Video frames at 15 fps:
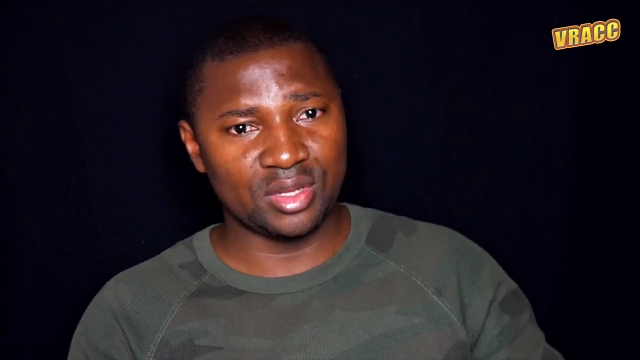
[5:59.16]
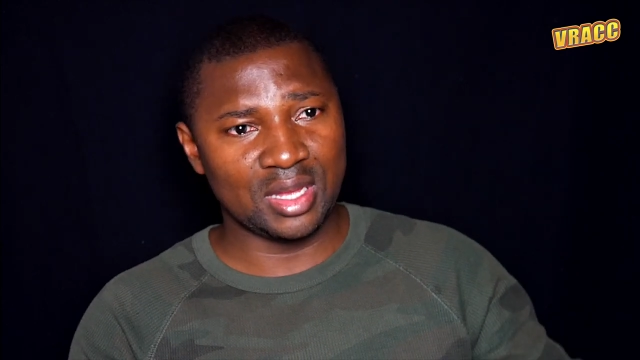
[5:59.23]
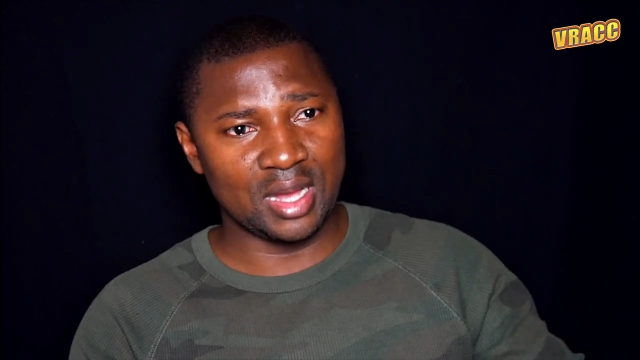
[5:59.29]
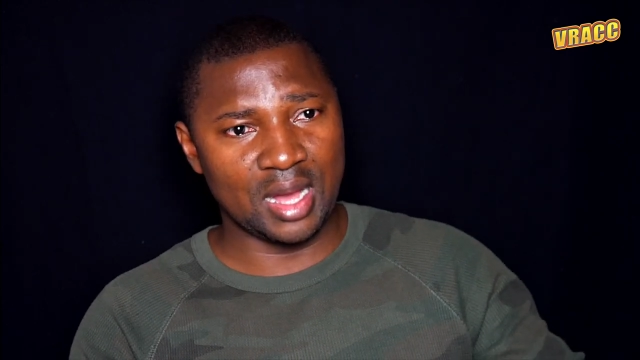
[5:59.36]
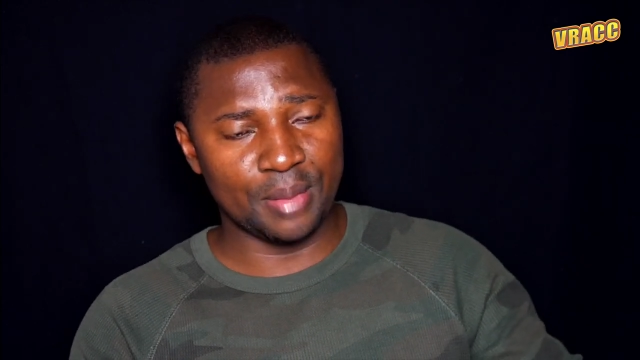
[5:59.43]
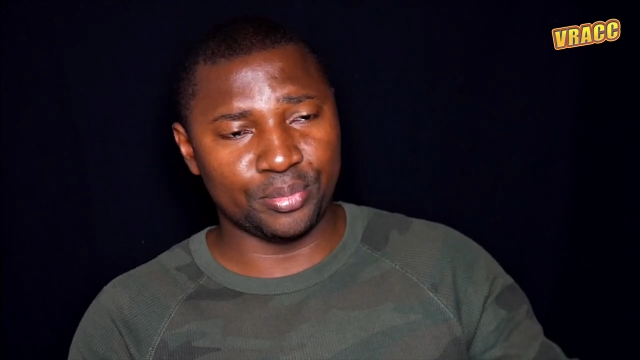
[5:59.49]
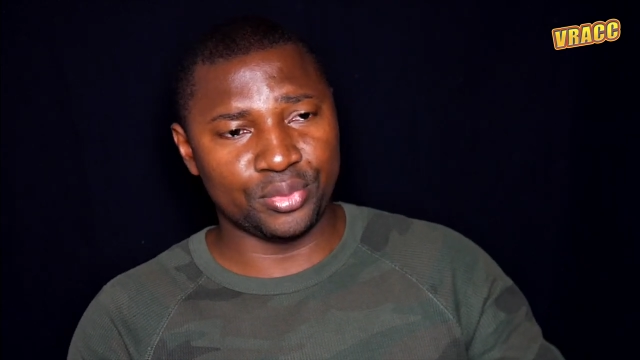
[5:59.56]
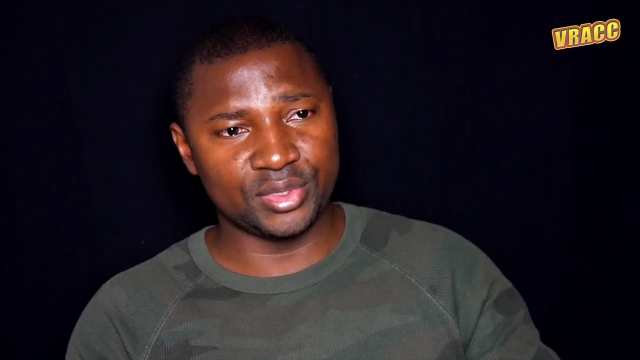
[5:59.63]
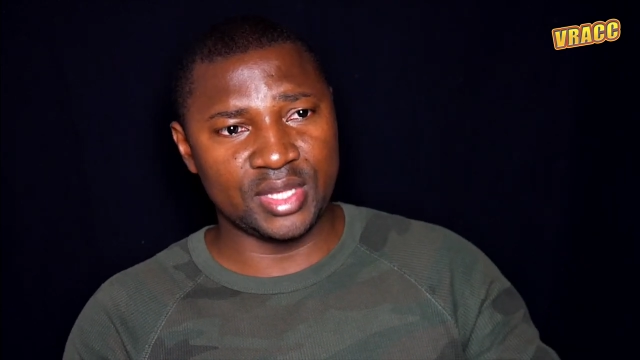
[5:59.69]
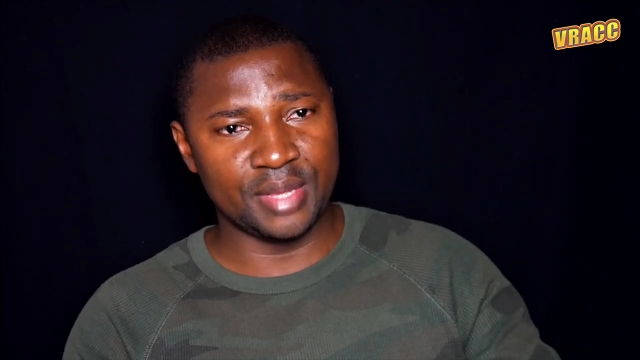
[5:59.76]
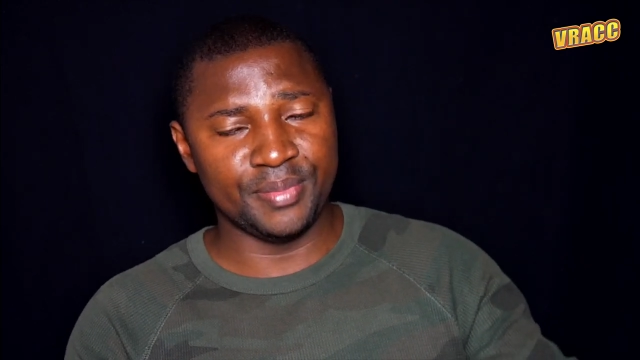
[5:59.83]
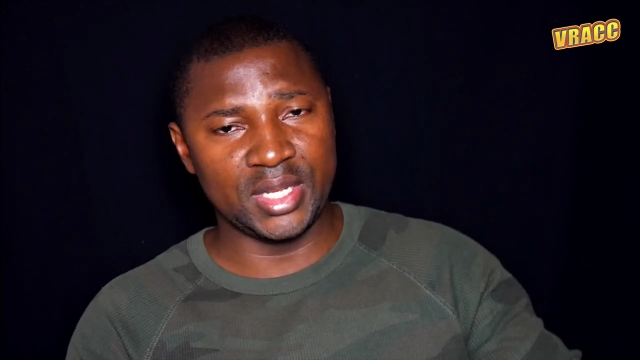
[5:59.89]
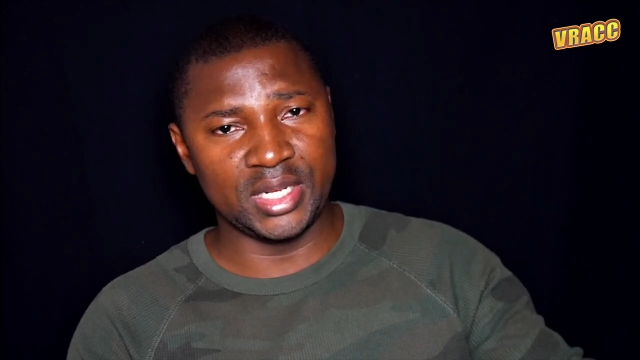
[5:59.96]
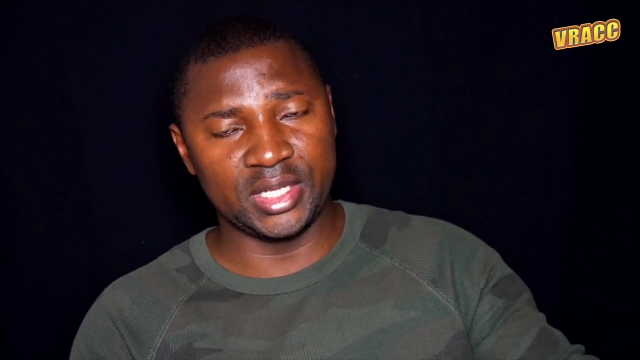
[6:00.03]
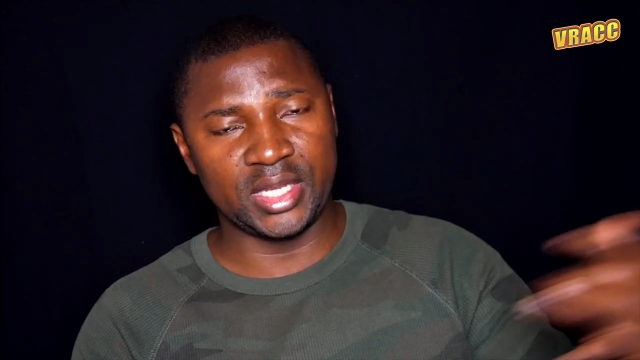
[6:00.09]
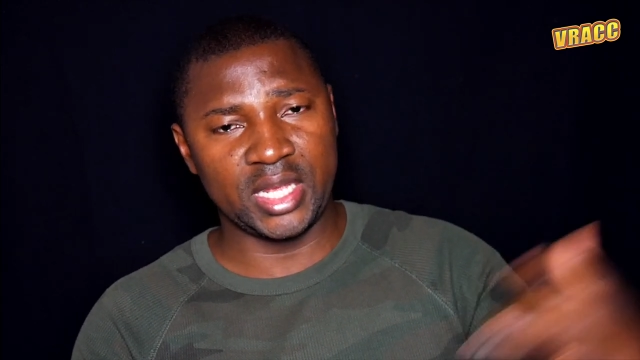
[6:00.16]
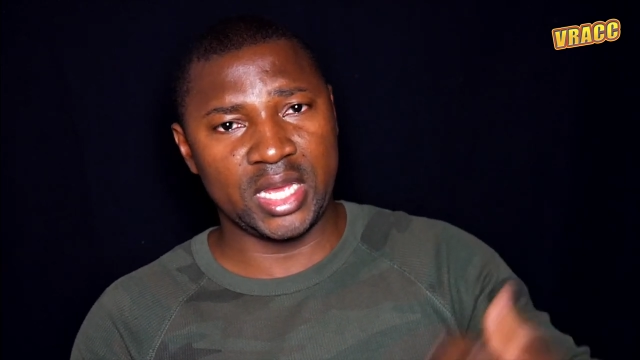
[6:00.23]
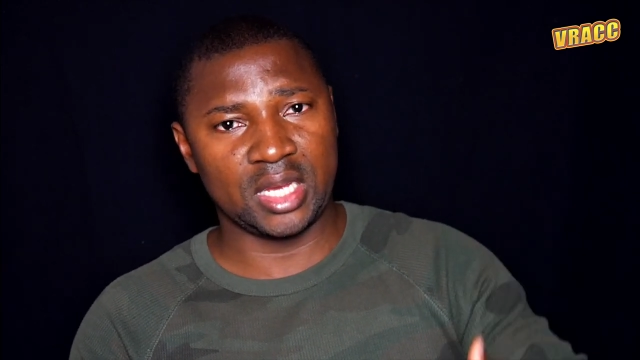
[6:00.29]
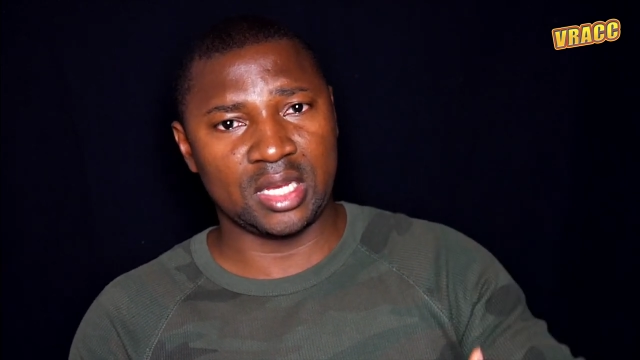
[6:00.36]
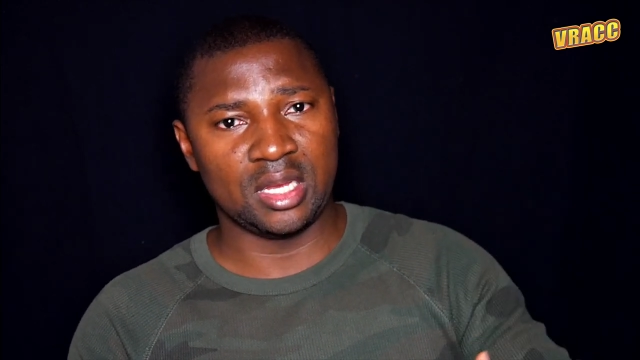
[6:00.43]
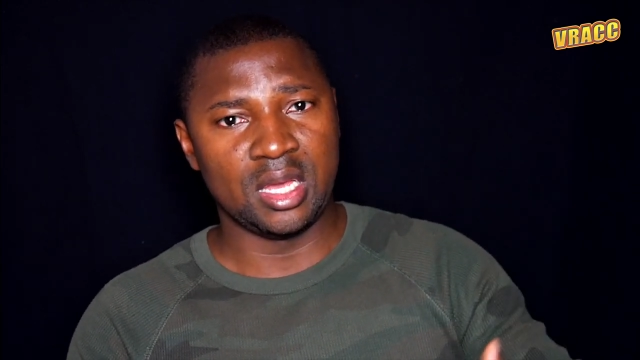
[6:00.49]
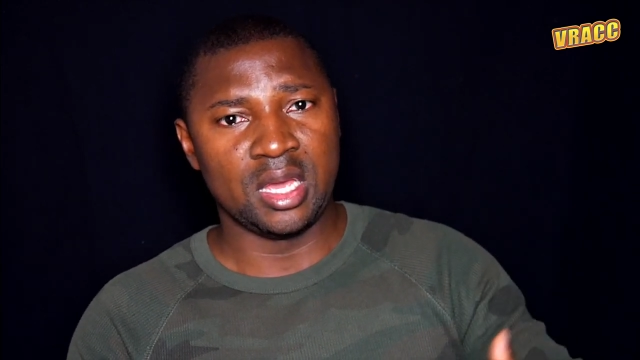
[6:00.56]
en plus des
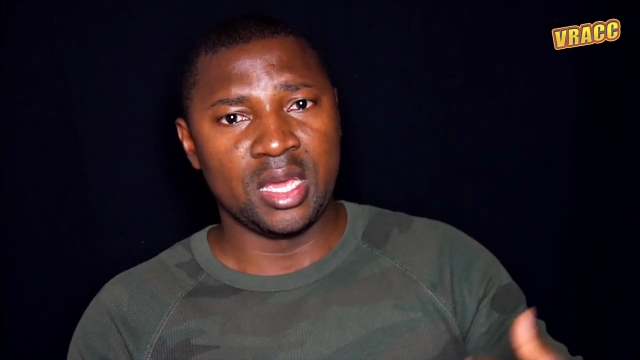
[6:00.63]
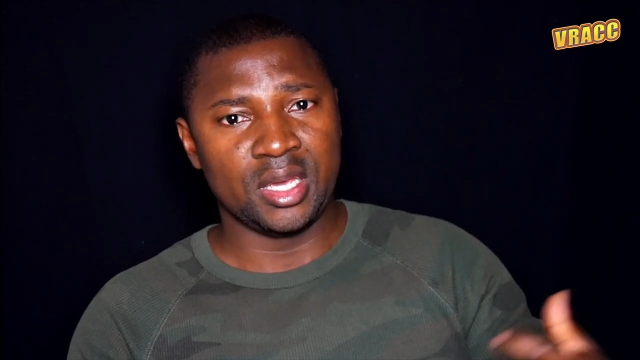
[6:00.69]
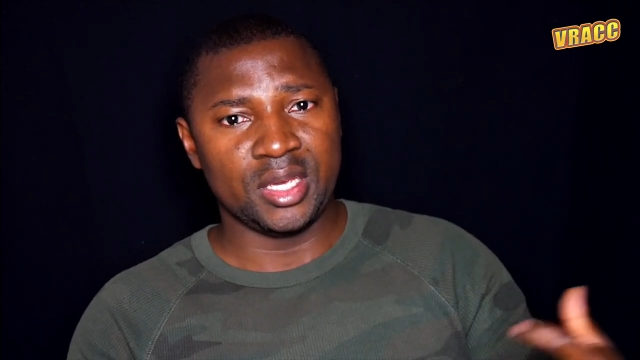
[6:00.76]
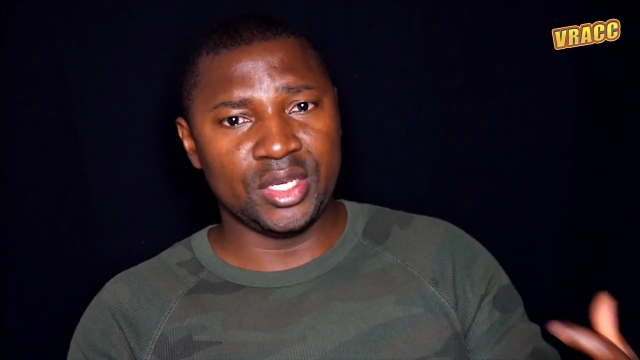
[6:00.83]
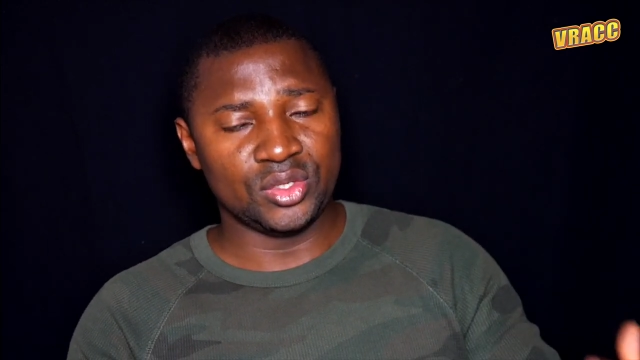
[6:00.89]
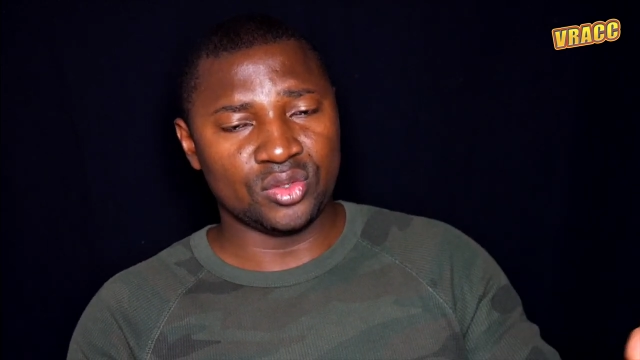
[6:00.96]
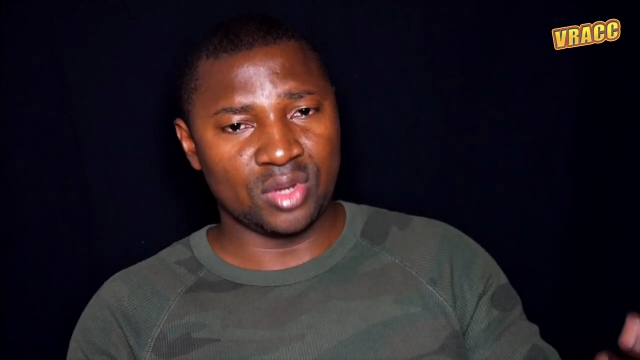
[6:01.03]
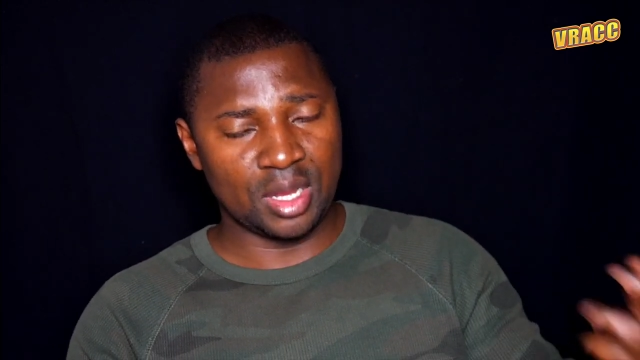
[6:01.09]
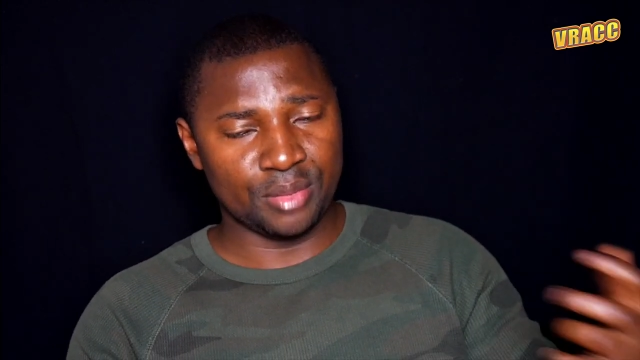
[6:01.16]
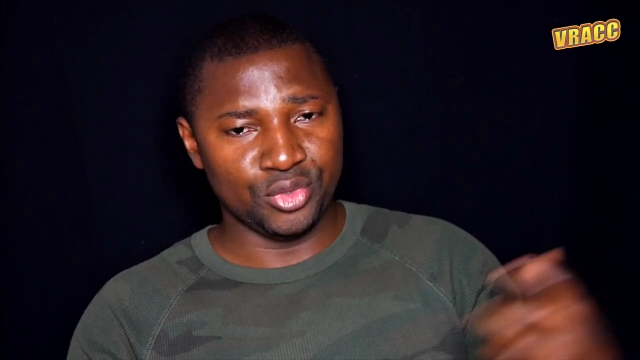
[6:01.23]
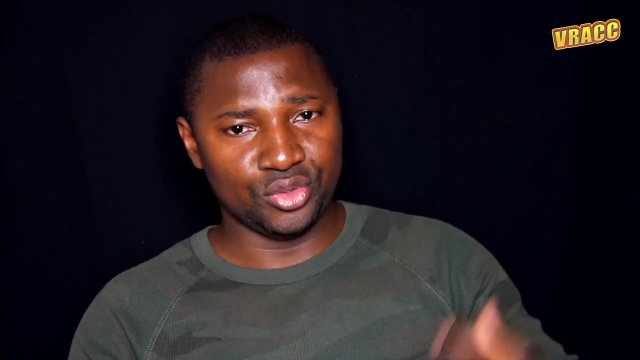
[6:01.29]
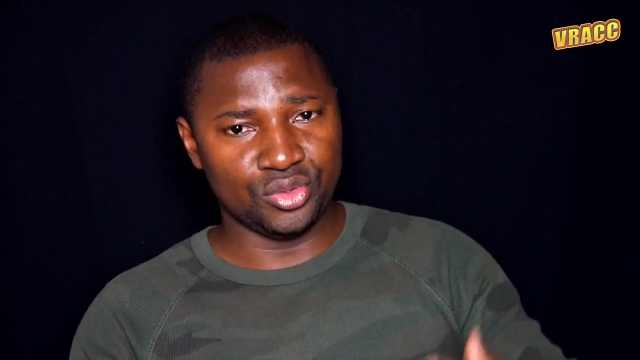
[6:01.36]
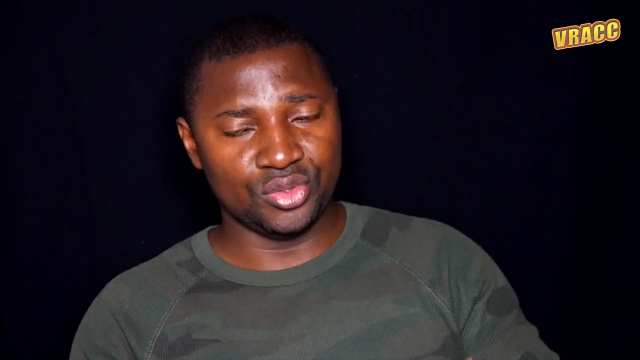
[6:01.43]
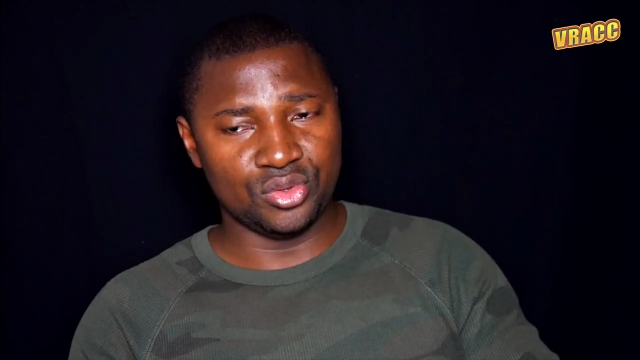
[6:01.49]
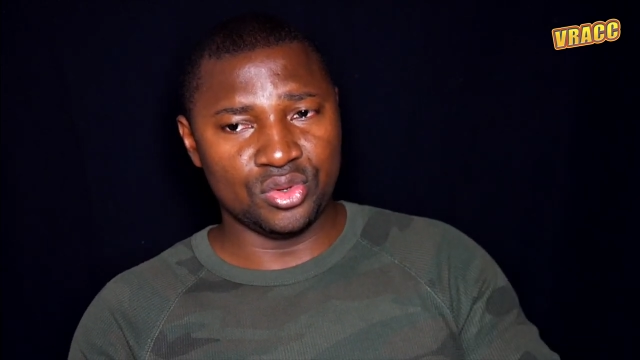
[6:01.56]
militaires, ils ont l'habitude